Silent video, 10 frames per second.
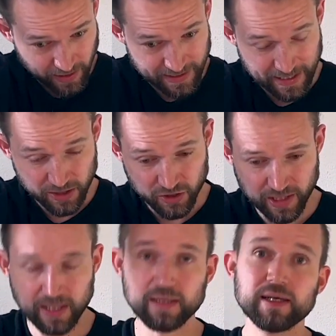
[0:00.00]
Und an der
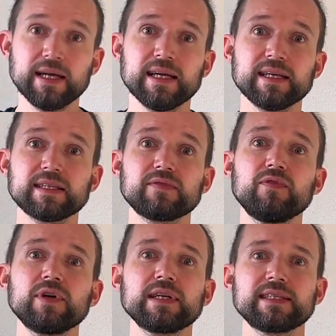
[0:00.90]
Stelle ist es
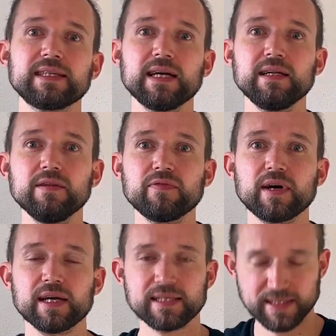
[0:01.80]
wirklich sehr
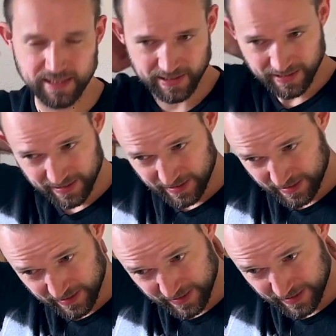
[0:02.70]
hilfreich, dir hier
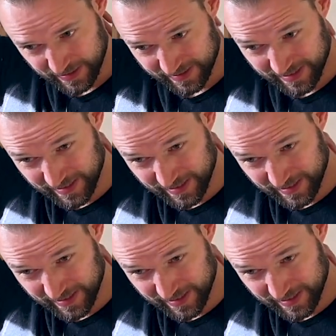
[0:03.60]
hinten den